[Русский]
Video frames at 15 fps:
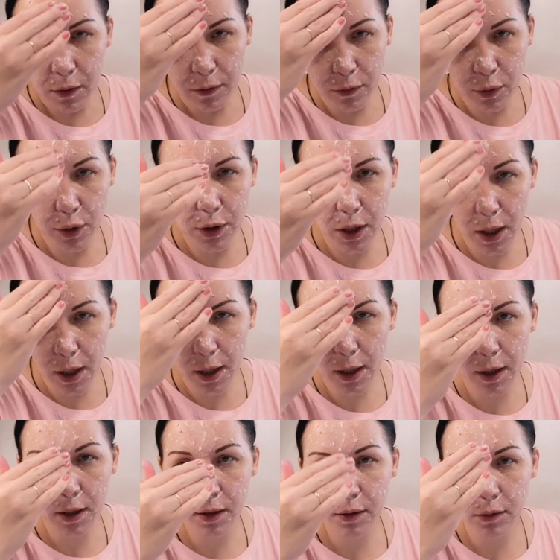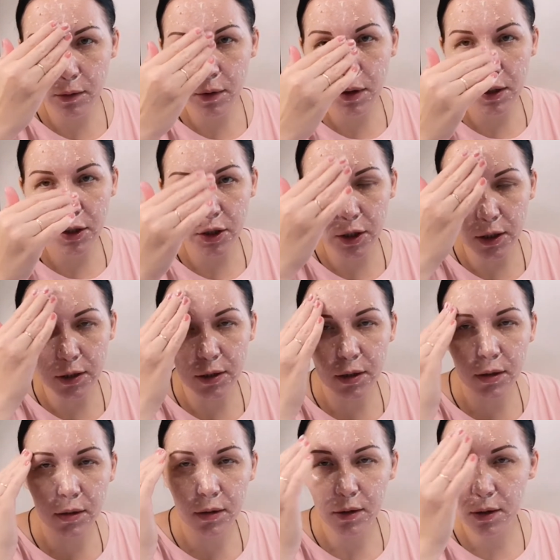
Вот. Ну, а сейчас,